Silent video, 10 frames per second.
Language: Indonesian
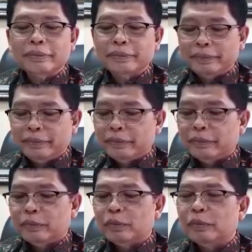Kok
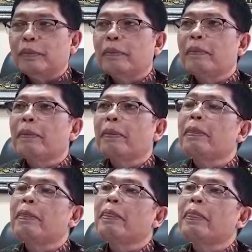kalau yang
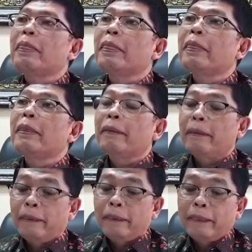ayam geprek
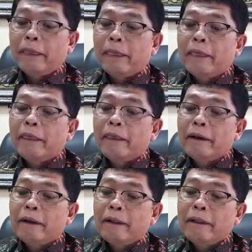Bensu itu
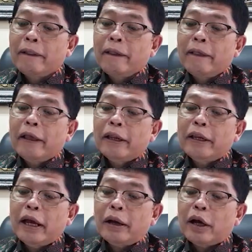ini
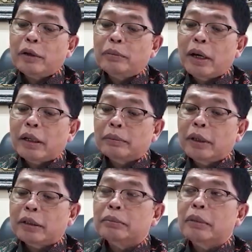Barang. akan
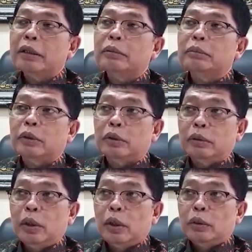macam-macam ini.
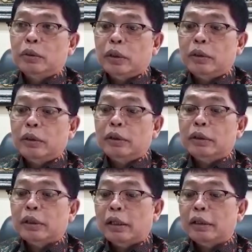Hmm. Jadi
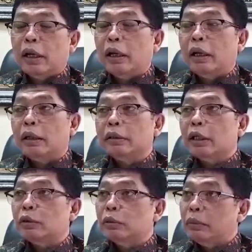tidak hanya
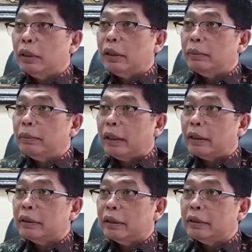satu
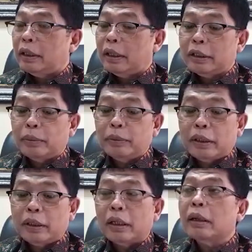merek saja, hmm. tapi
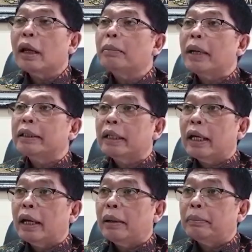ada enam
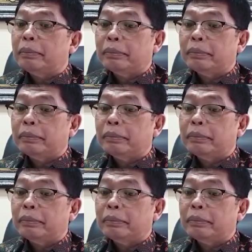macam.